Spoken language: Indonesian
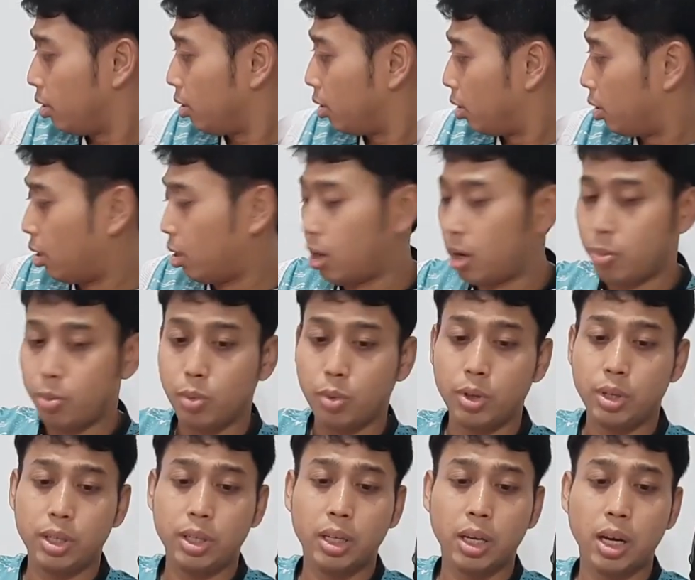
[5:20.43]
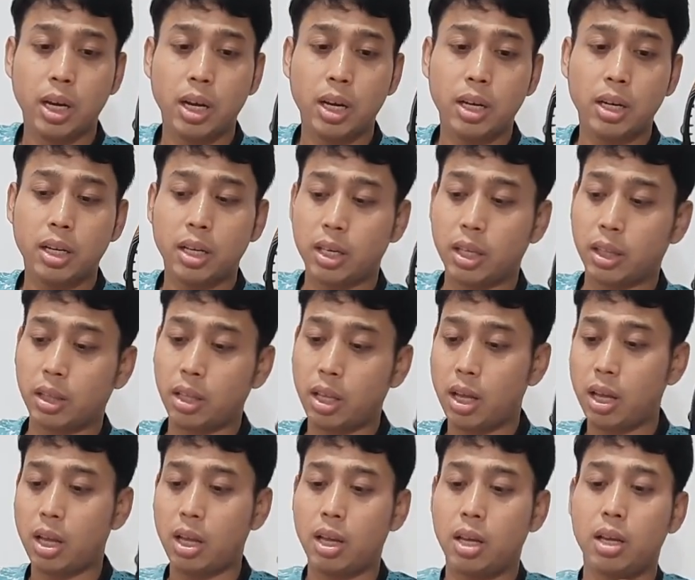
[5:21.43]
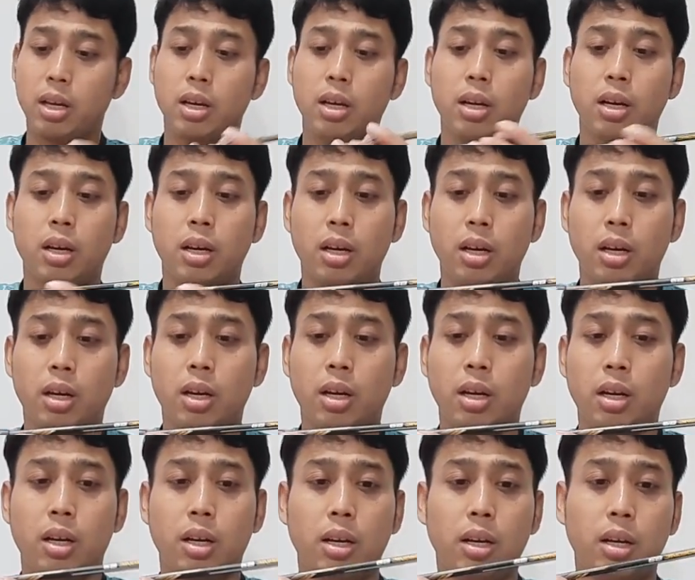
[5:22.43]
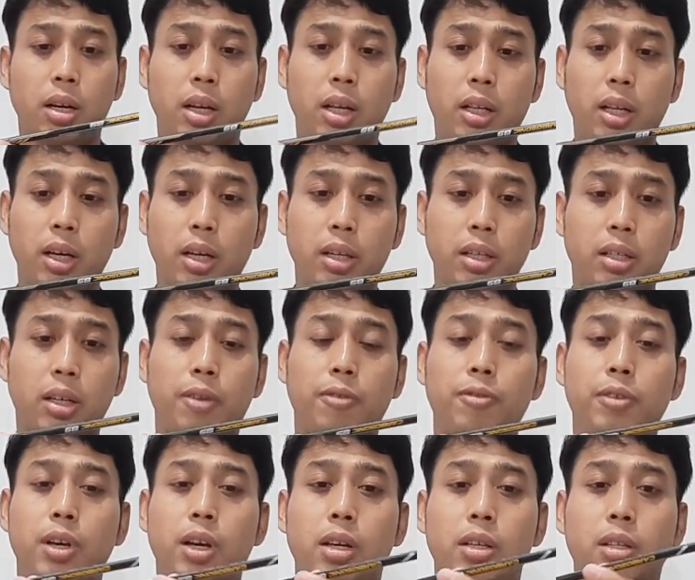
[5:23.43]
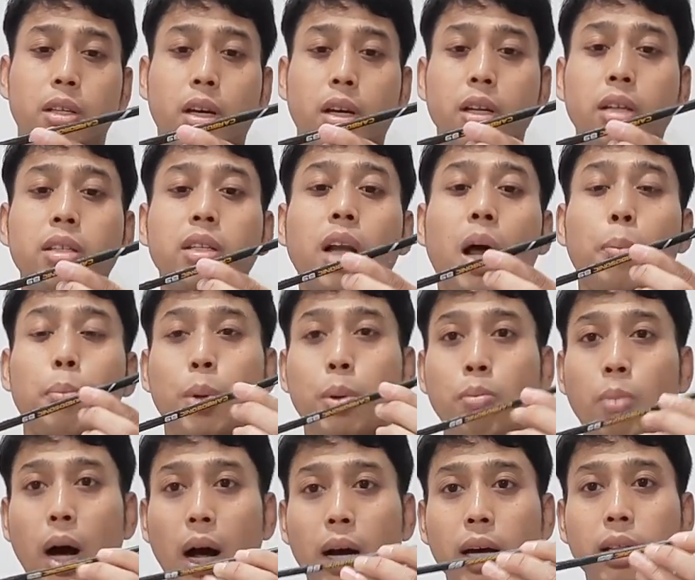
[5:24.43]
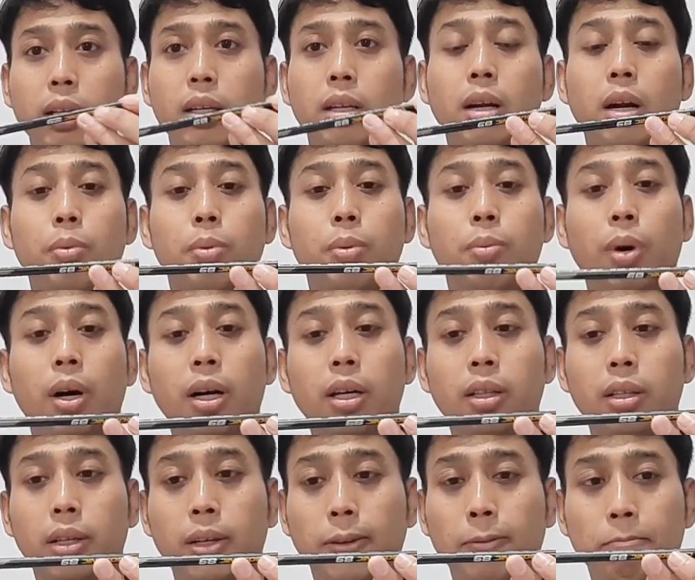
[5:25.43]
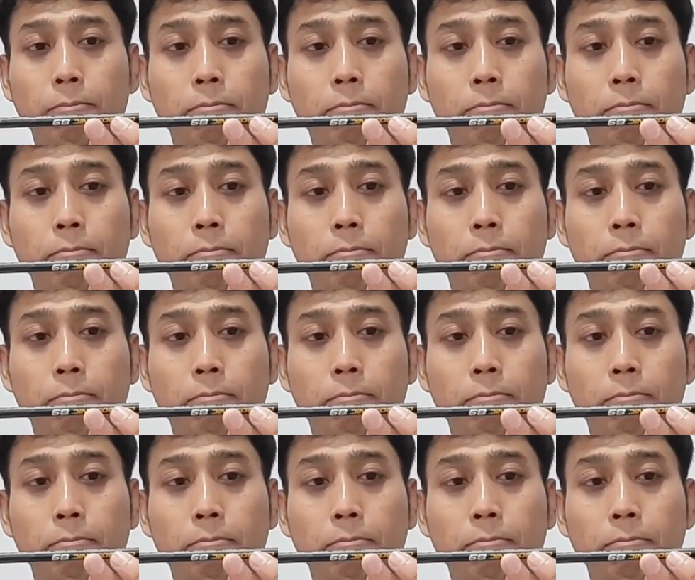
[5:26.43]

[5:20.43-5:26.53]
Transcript: kemudian kita lihat lagi safnya stikernya sih rapi banget ini rapi banget ya